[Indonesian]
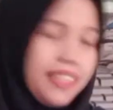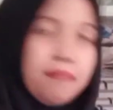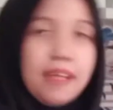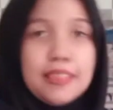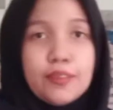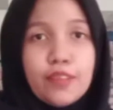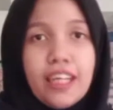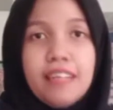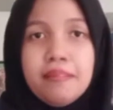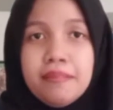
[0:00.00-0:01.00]

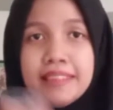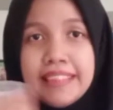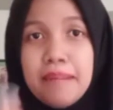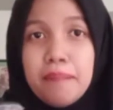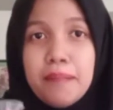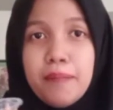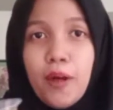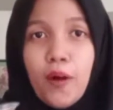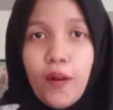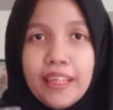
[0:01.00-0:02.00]
dimasukkan sampel
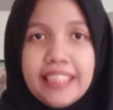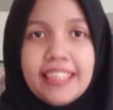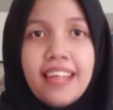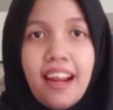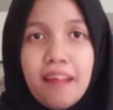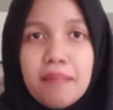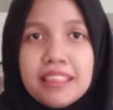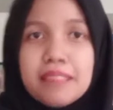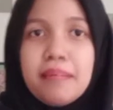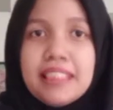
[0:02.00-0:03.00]
brokoli ke dalam
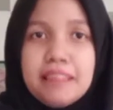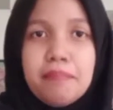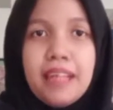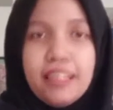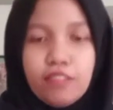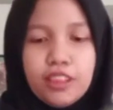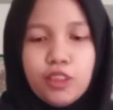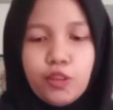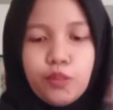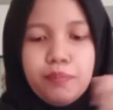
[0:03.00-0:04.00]
masing-masing pelarut
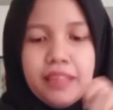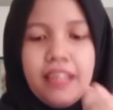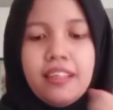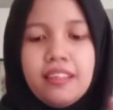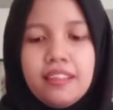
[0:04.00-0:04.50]
secukupnya.